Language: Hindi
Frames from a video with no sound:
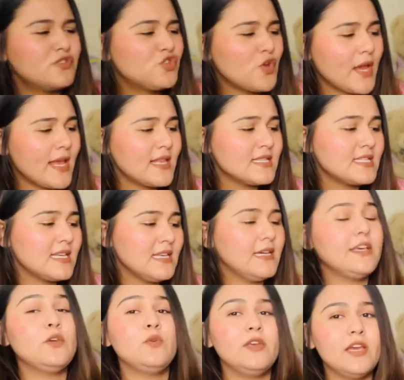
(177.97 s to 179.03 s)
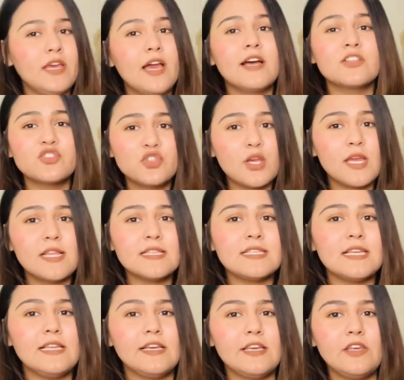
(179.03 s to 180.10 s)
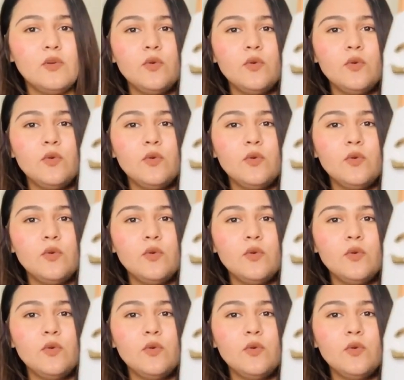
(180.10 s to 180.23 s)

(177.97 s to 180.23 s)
चेन सी लगी हुई है यार चेन सी लगी